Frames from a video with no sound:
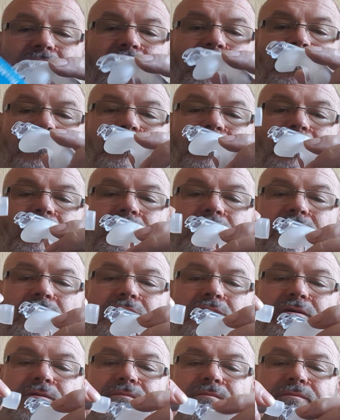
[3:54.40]
Seite
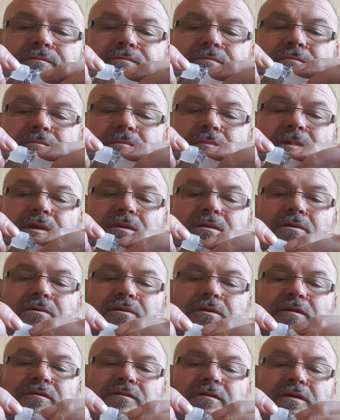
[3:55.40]
auch, genau
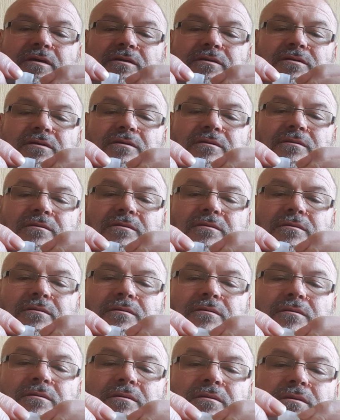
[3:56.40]
das gleiche.
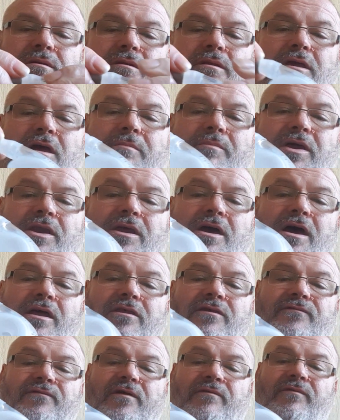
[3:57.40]
Kann man gar
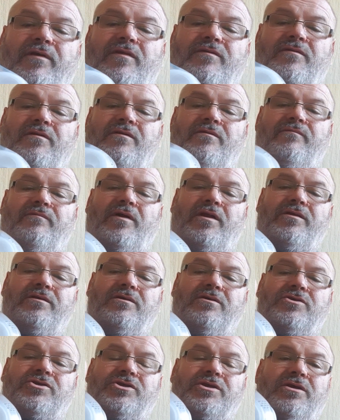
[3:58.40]
nicht verwechseln, weil
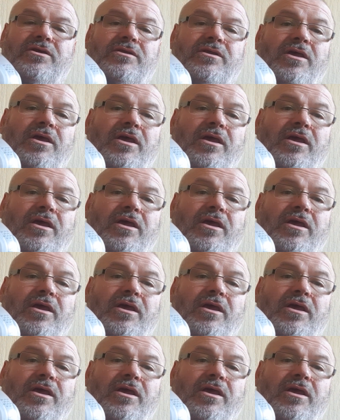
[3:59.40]
hier steht